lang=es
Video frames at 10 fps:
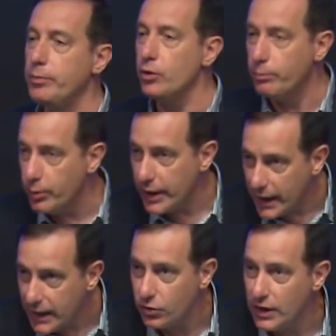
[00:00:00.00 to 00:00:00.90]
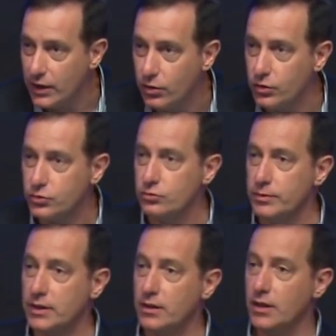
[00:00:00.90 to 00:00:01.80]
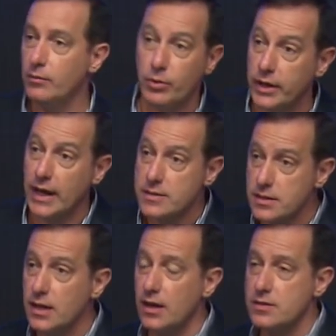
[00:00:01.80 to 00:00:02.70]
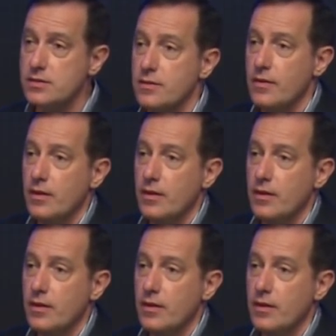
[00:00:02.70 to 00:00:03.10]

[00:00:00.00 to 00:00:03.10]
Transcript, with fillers: pero por aquello de la costumbre porque así es,